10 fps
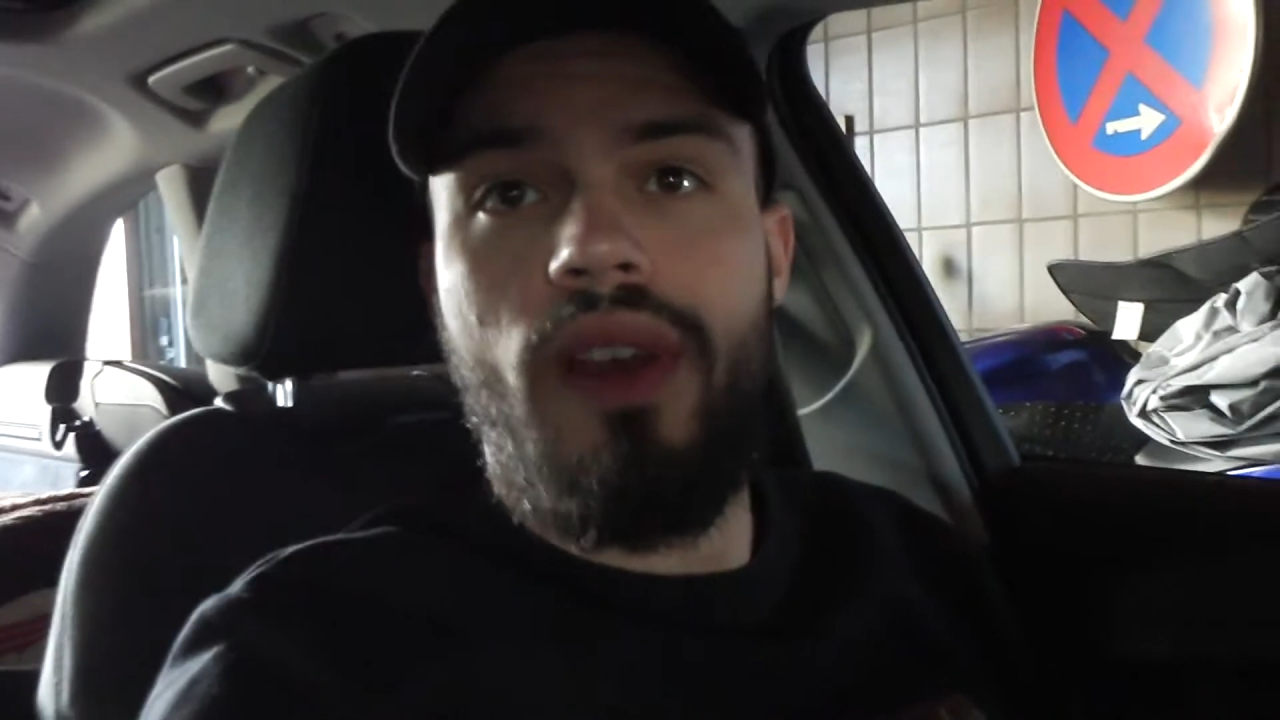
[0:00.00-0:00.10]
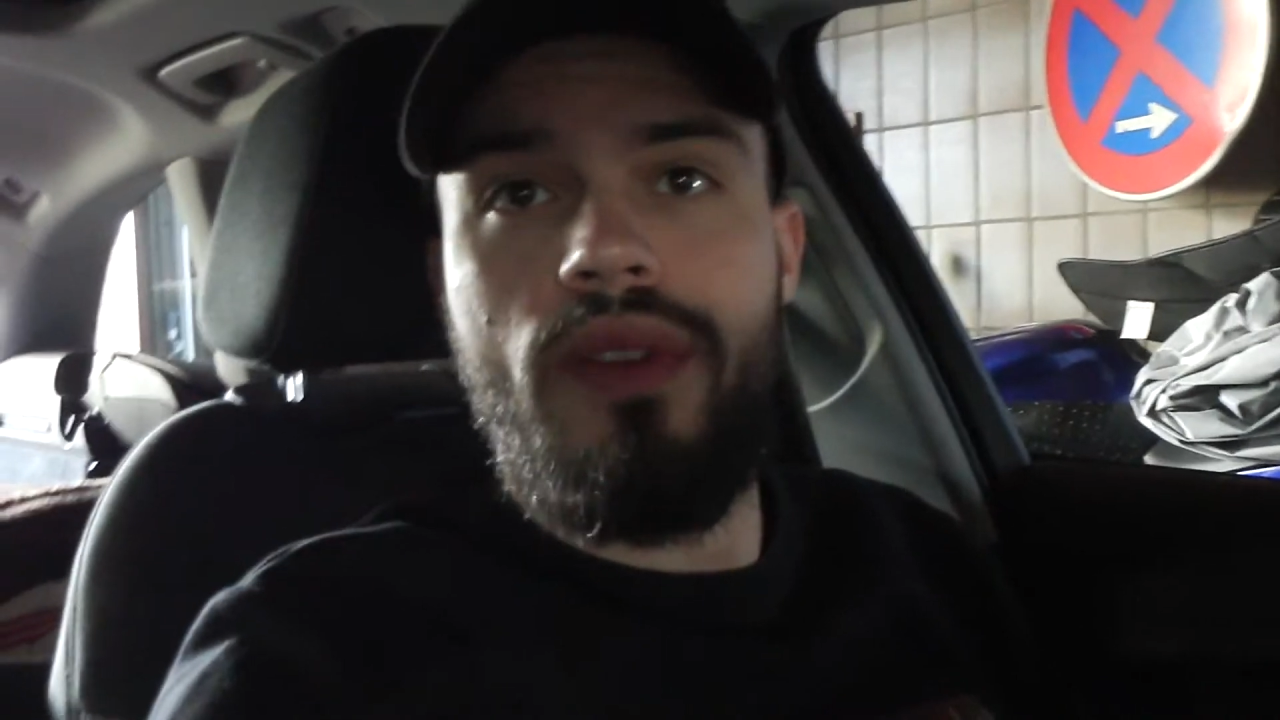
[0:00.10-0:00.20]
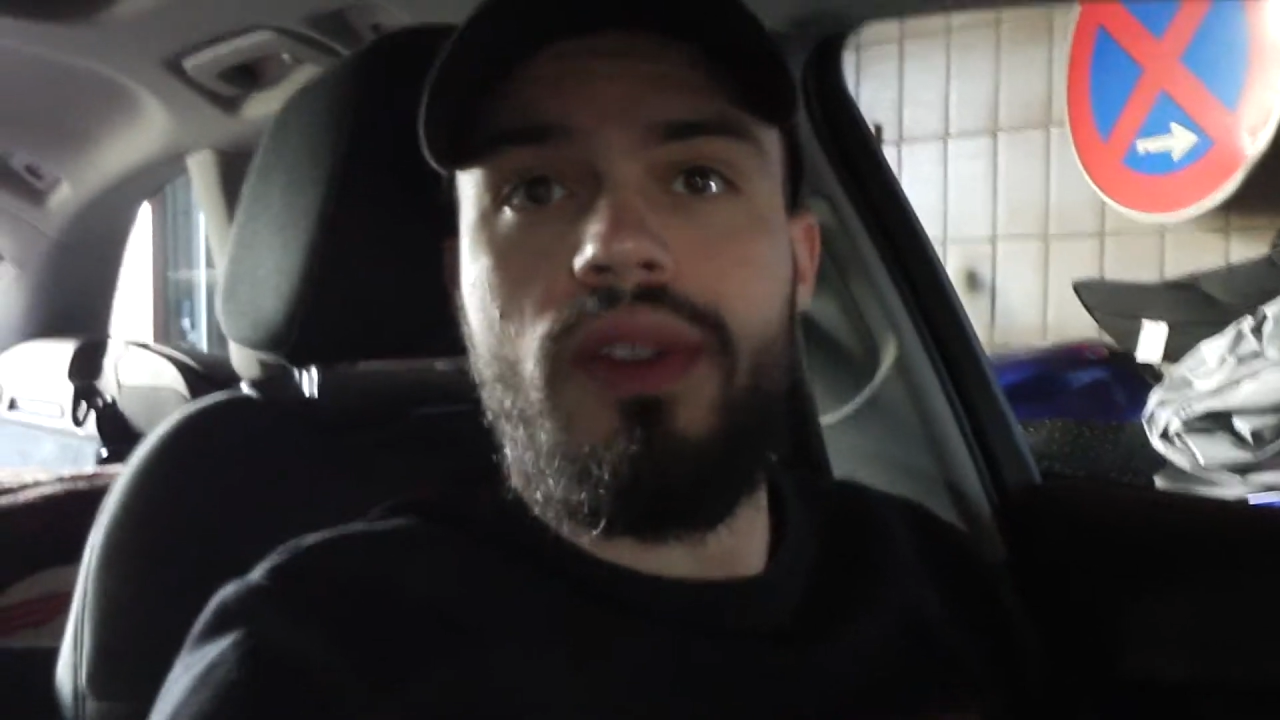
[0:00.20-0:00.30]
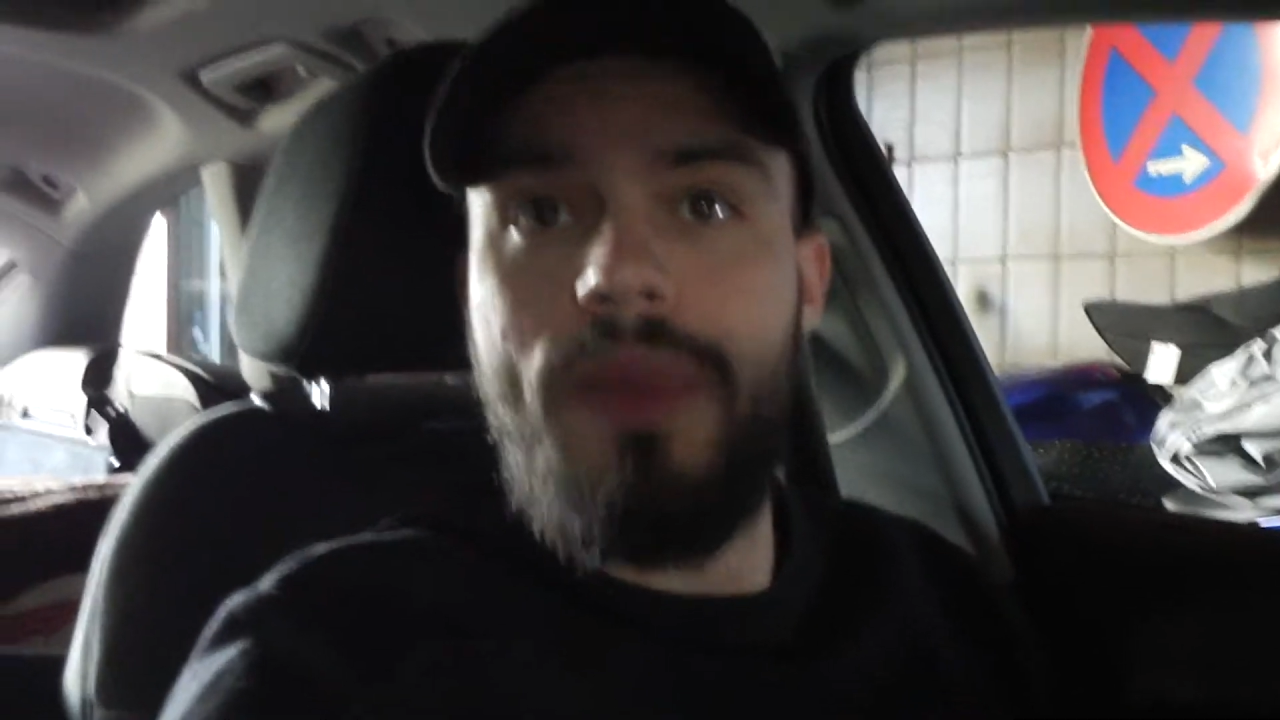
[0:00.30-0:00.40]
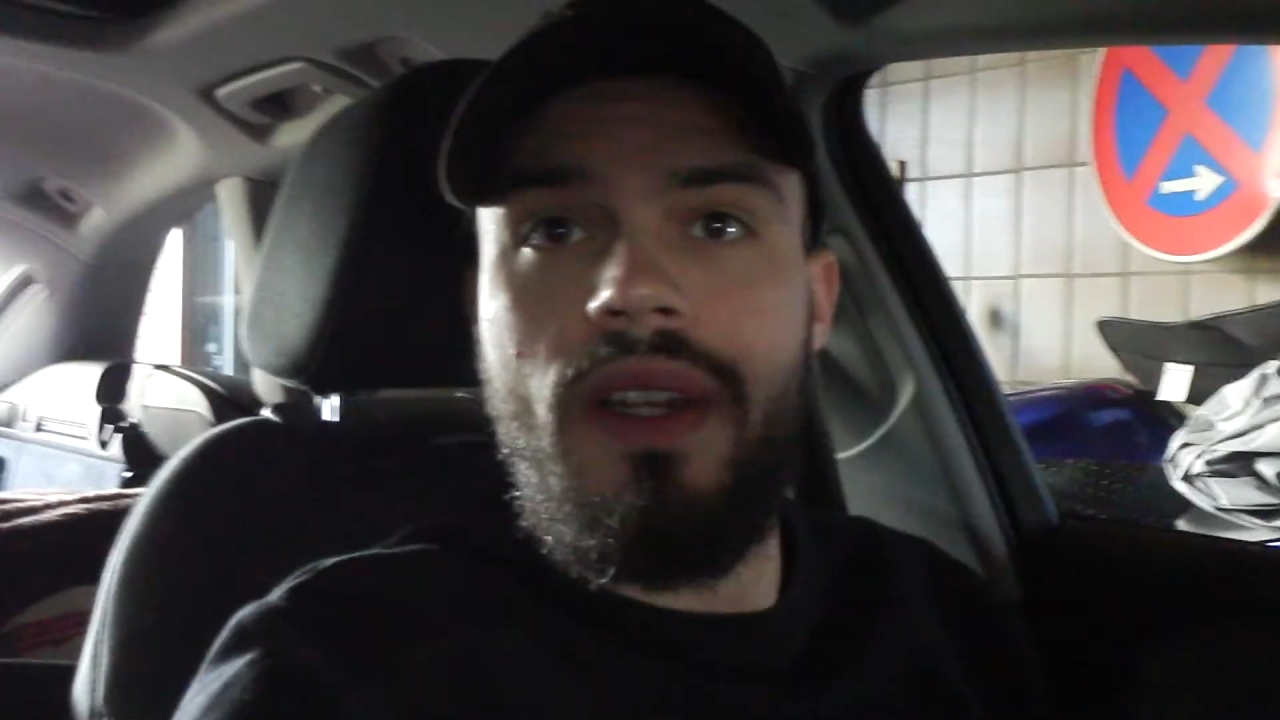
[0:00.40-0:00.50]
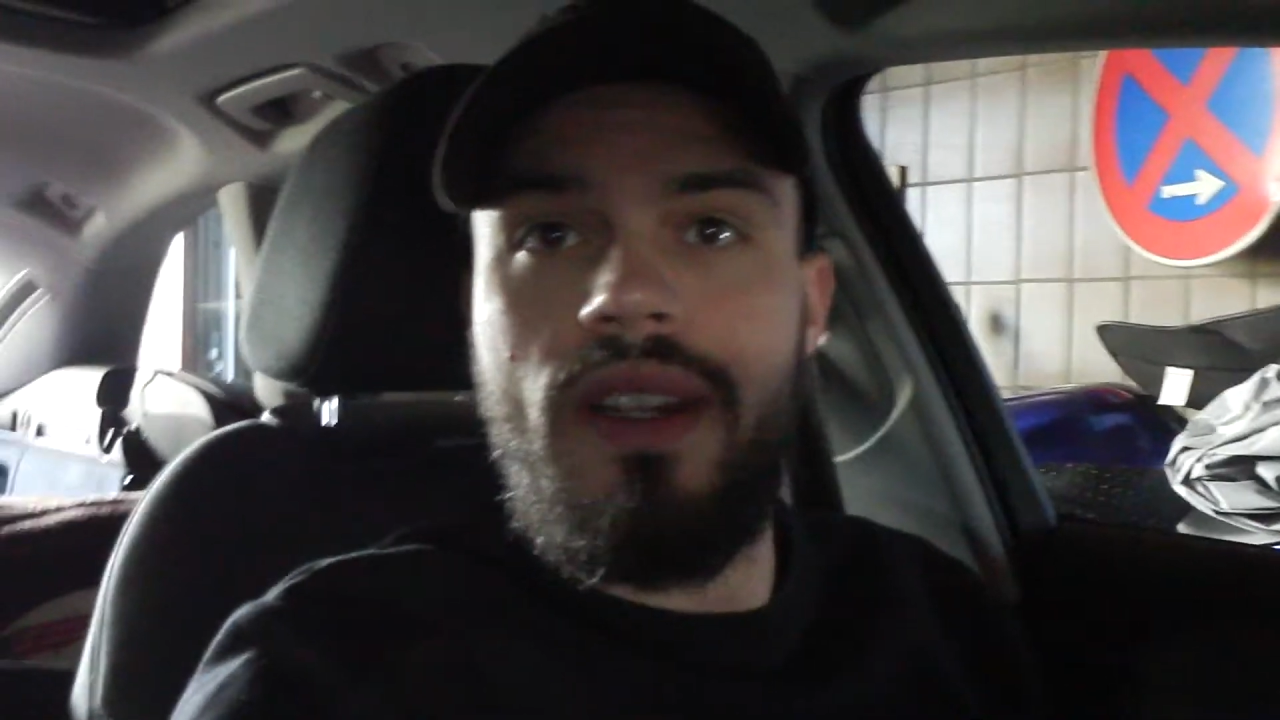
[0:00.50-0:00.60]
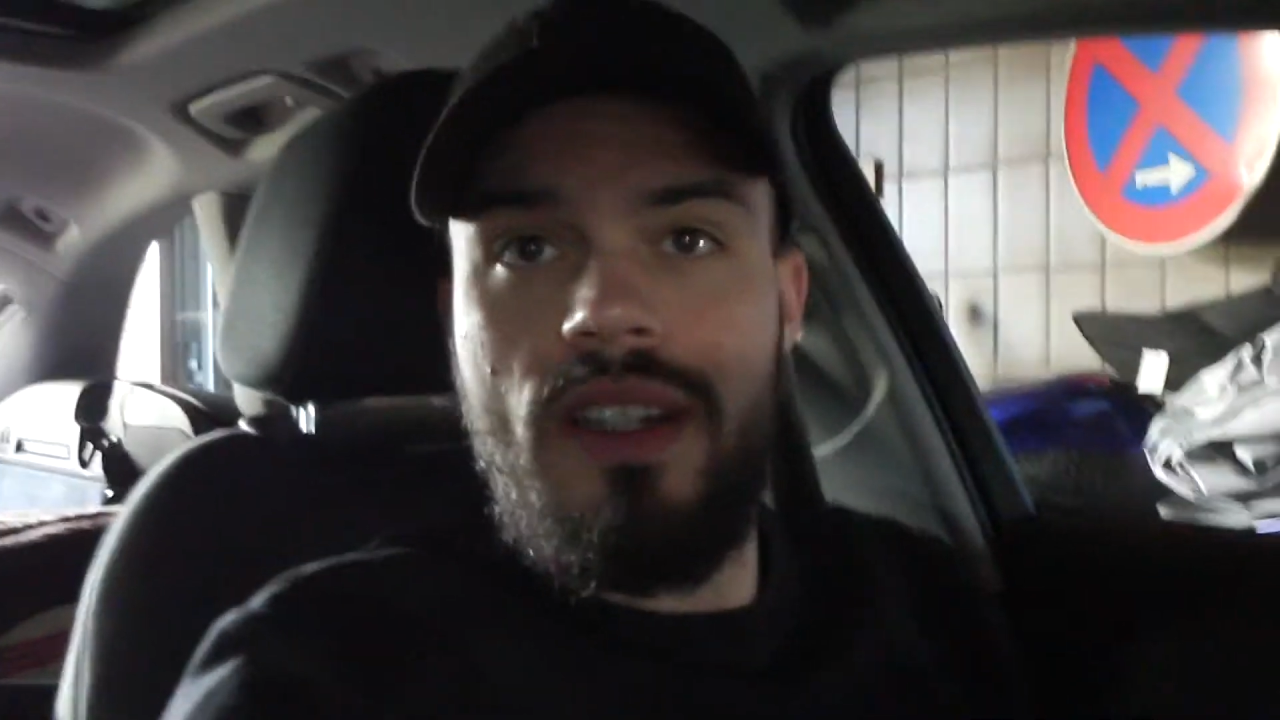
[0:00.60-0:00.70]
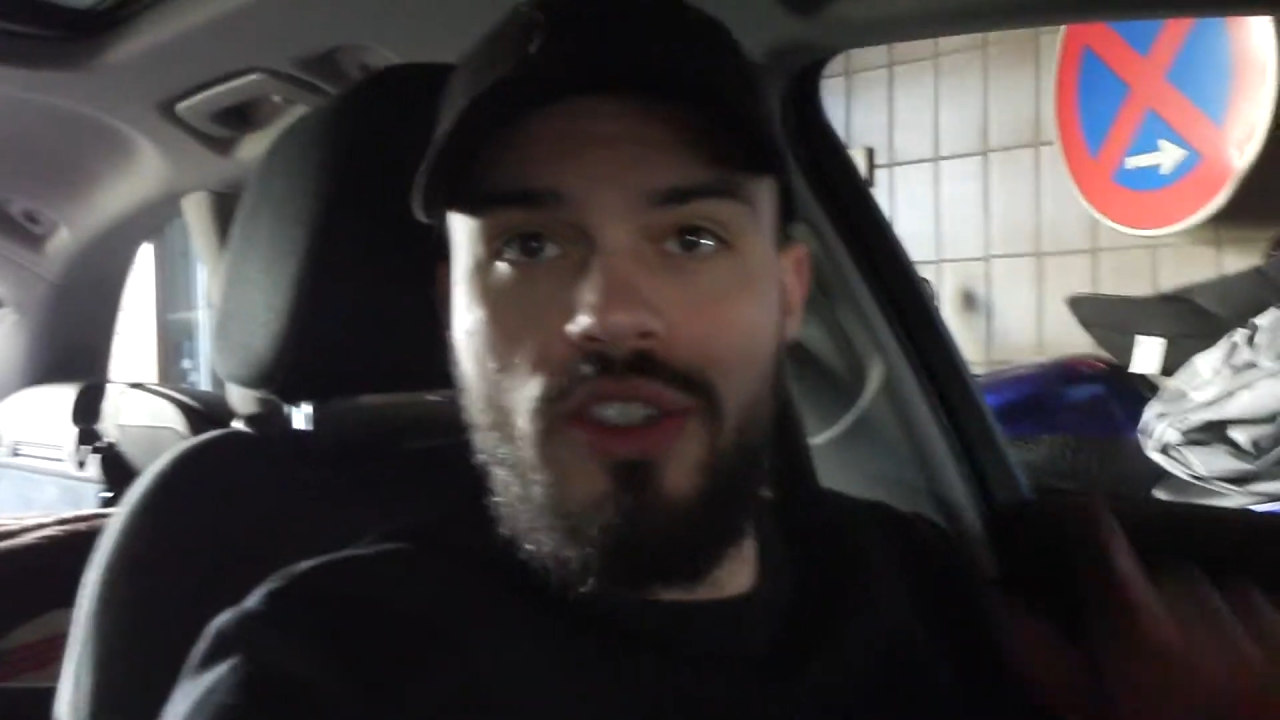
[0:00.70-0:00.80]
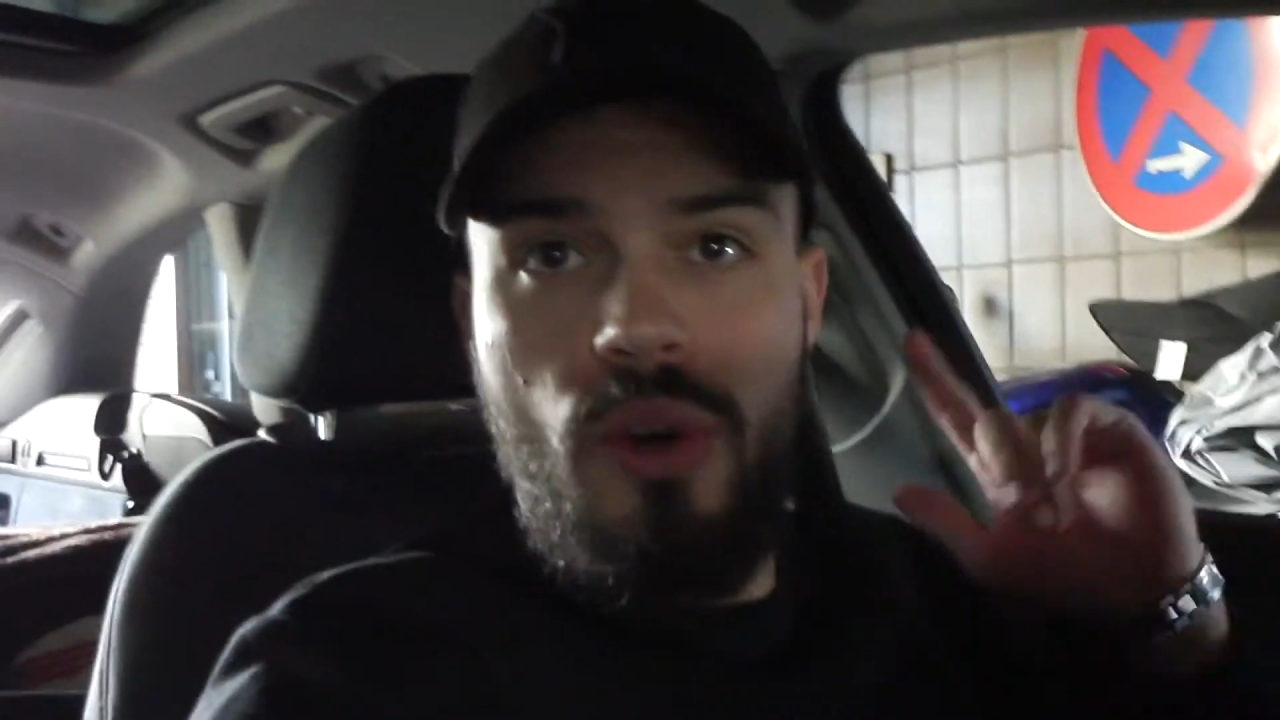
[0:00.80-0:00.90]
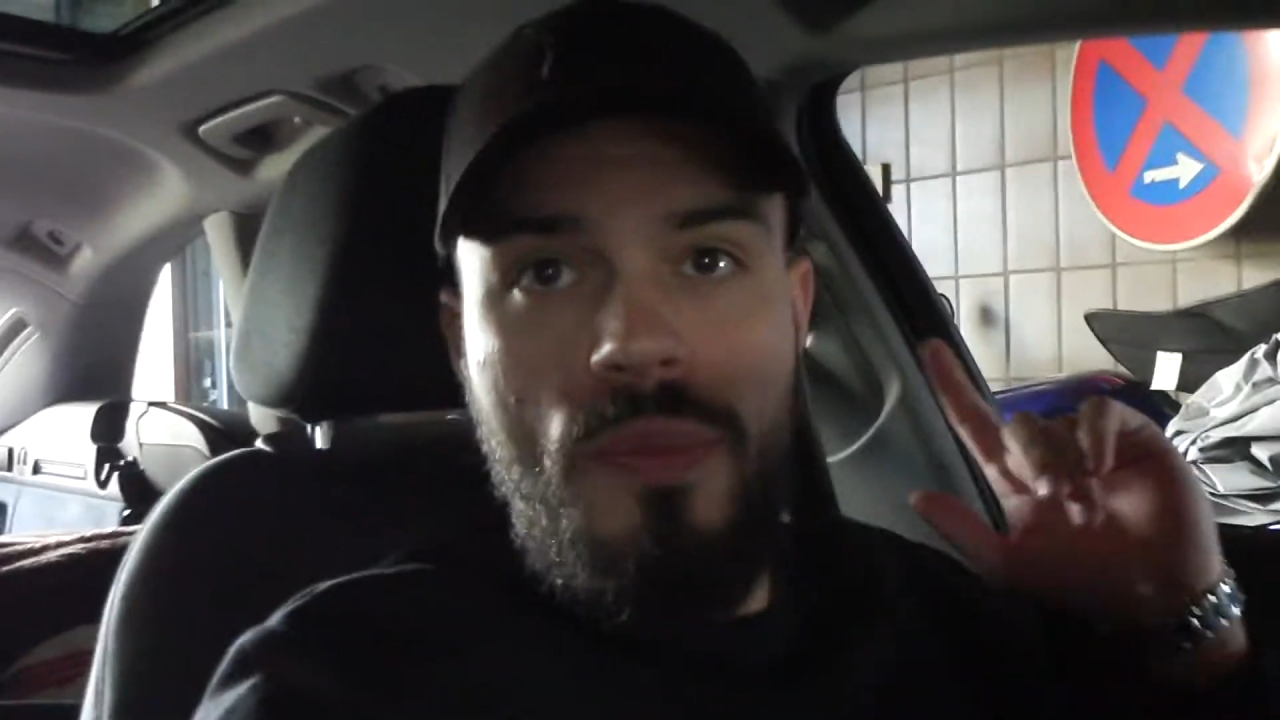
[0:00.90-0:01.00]
fahren wir zum Endlacker.
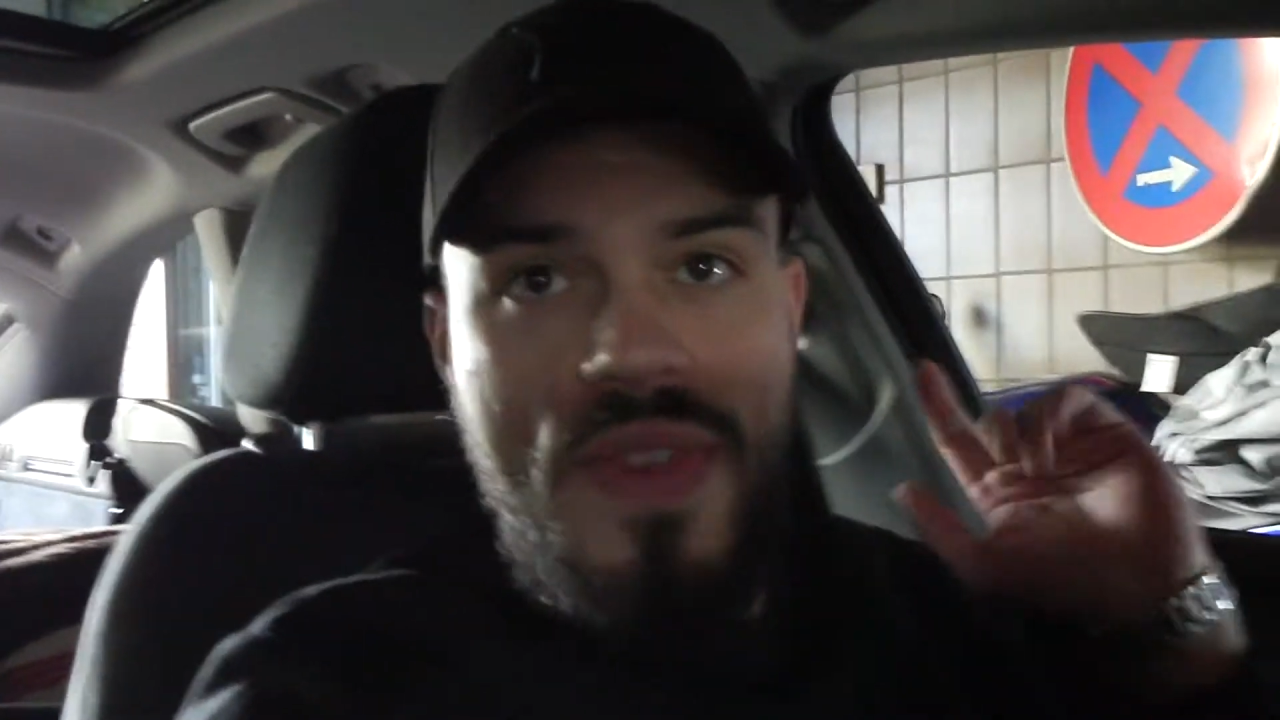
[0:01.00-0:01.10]
Ciao.